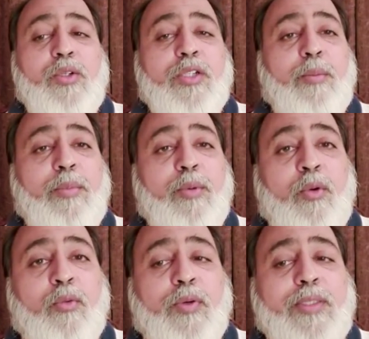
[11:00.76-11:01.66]
जो शम
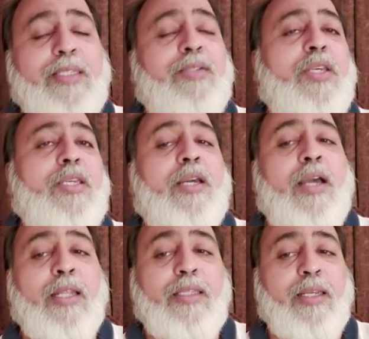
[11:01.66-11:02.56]
उल्फत किसी की
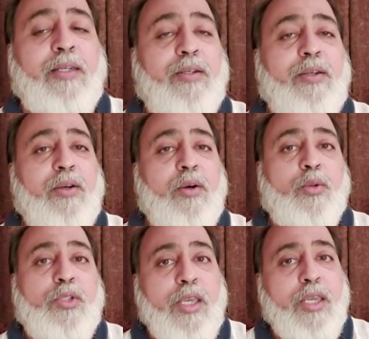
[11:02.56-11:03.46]
खातिर
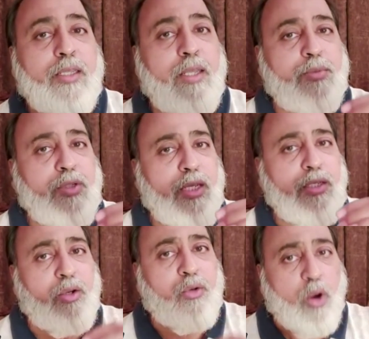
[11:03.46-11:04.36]
उसी के दम से
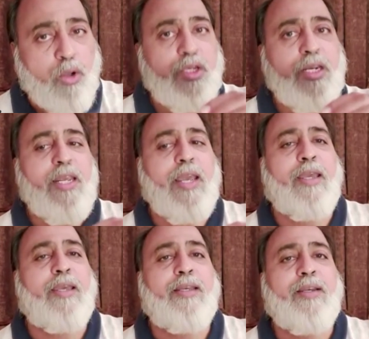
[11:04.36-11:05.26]
ये रोशनी है
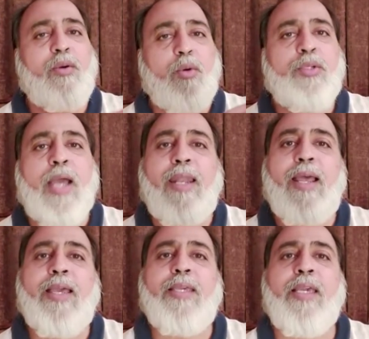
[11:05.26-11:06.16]
उजाला
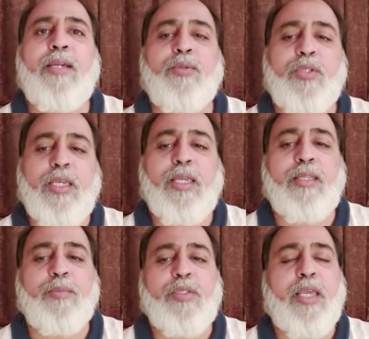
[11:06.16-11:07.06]
है ये उसी के
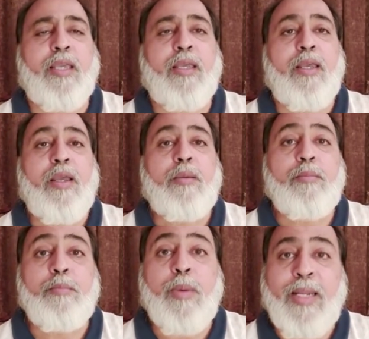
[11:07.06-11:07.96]
दम से
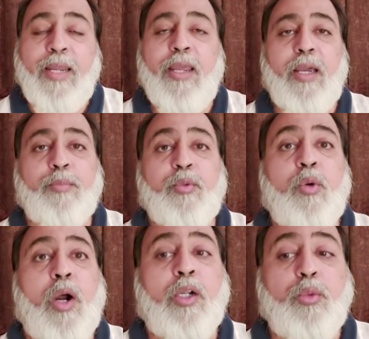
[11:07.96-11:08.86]
बने हैं अब तो
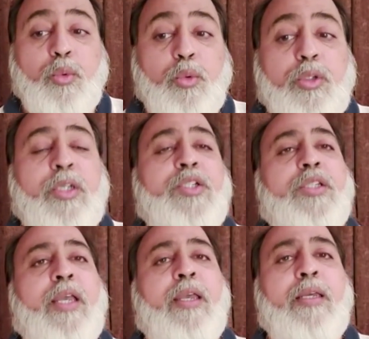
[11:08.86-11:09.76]
अटूट
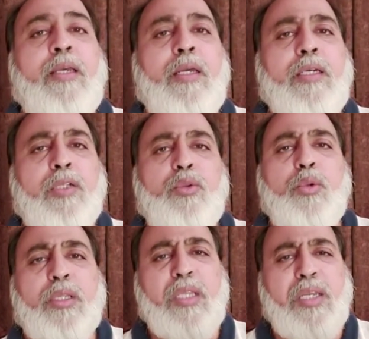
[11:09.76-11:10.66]
रिश्ते
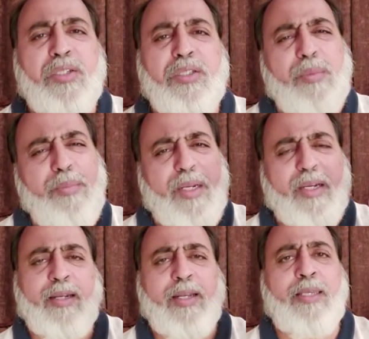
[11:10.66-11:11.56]
कदूरतें सब
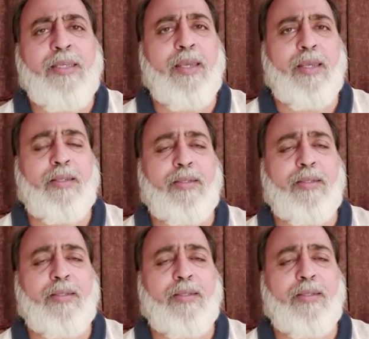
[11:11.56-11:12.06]
निकल गई हैं